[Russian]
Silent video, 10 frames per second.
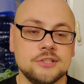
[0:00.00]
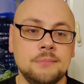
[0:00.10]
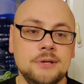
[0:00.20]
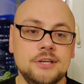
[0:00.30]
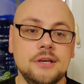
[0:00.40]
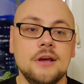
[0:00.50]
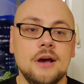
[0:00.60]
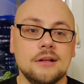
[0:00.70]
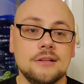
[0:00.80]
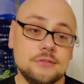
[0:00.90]
событий.
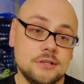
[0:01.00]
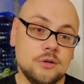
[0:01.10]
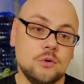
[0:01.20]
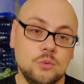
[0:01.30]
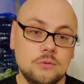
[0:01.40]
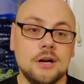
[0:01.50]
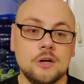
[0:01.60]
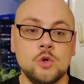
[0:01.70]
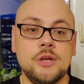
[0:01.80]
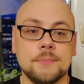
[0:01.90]
Она сказала, ну,
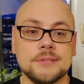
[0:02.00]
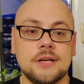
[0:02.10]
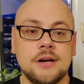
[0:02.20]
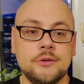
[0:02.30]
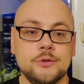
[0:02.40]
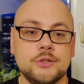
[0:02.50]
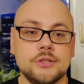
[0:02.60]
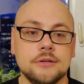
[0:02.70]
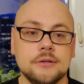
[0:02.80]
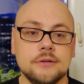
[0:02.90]
хорошо, я постараюсь
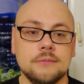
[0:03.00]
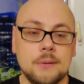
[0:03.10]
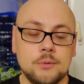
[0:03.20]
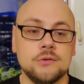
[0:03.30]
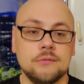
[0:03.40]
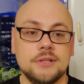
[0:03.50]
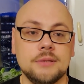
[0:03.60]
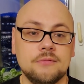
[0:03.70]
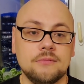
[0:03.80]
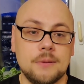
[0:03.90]
помочь вам в
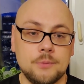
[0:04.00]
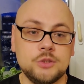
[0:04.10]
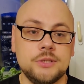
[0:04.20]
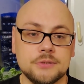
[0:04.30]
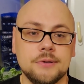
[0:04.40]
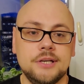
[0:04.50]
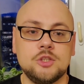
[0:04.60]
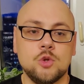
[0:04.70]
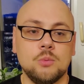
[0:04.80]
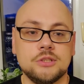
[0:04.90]
этом вопросе, посмотреть,
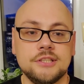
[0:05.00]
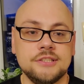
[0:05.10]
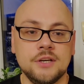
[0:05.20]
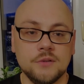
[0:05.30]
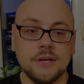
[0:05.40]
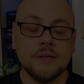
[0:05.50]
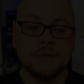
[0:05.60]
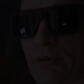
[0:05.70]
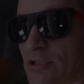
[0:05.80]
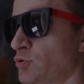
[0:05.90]
что можно сделать.
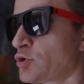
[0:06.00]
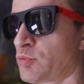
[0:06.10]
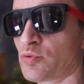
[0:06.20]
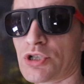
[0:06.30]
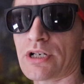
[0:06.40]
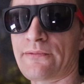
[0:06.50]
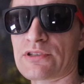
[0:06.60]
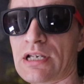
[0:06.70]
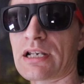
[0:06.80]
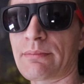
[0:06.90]
И пресс-служба уже
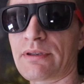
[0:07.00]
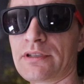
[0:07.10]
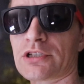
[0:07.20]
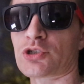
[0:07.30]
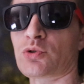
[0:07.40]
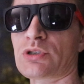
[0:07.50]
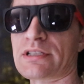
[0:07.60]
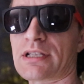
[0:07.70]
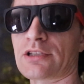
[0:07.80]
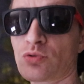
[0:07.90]
официально объявила, что у
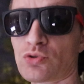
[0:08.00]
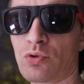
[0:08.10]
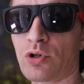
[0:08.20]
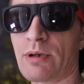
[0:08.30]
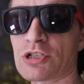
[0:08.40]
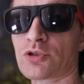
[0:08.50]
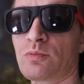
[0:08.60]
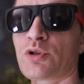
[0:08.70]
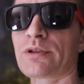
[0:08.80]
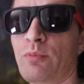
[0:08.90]
нас на одну скорую
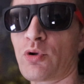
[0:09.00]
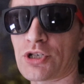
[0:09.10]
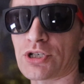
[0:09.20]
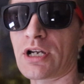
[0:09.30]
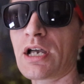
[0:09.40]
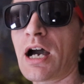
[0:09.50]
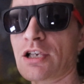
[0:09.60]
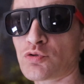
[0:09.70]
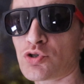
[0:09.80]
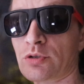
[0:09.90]
машину будет больше.
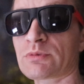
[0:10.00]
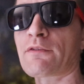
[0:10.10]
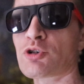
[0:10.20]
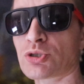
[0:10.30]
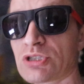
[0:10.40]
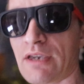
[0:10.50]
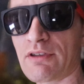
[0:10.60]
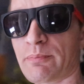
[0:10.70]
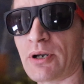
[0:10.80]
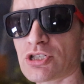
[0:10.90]
А с учетом того, что
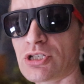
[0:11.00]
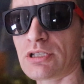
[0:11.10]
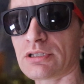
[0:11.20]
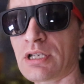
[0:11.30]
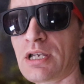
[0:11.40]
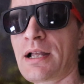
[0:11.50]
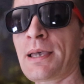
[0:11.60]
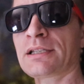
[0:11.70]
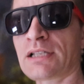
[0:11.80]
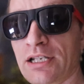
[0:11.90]
9 починят,
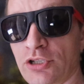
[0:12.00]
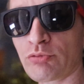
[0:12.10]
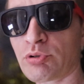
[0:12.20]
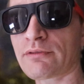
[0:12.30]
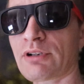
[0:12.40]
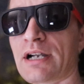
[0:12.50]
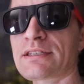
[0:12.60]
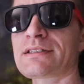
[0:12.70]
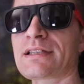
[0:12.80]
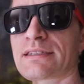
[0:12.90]
на линию будет
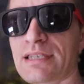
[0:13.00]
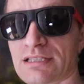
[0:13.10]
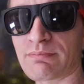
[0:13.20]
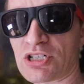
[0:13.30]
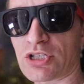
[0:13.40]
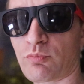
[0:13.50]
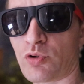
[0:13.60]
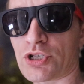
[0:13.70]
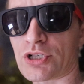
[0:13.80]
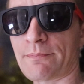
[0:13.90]
выходить на 10 машин
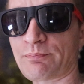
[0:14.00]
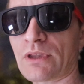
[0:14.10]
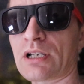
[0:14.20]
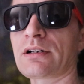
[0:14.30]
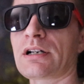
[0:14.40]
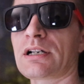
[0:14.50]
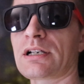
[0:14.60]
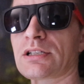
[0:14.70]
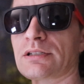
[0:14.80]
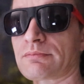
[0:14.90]
больше.
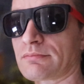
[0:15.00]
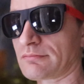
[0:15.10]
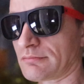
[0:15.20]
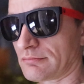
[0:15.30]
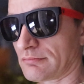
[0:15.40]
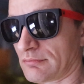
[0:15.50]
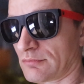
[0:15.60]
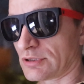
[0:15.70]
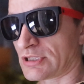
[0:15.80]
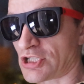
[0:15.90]
А,
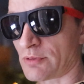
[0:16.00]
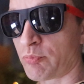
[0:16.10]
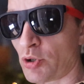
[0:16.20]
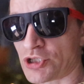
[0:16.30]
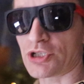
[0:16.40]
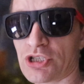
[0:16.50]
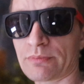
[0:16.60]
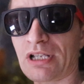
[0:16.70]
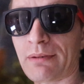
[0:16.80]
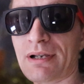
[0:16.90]
даже больше,
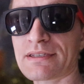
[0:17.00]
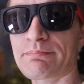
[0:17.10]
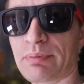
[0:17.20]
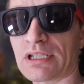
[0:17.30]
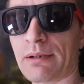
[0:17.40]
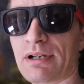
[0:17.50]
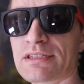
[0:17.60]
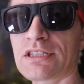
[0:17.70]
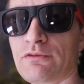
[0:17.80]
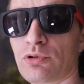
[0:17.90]
чем по
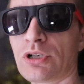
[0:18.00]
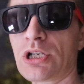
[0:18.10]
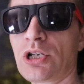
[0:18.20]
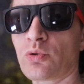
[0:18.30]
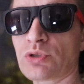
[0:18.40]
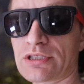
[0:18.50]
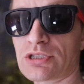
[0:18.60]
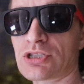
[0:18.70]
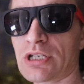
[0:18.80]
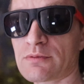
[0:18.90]
нормативу, у
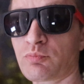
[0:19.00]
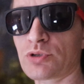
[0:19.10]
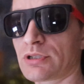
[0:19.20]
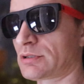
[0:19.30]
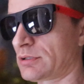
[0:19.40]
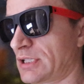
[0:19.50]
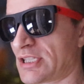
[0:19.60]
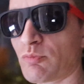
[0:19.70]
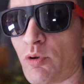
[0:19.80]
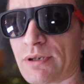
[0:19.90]
нас сейчас будет э,
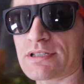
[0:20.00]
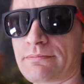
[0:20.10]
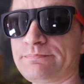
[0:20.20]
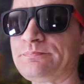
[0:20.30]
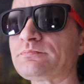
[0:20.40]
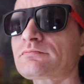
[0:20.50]
таким образом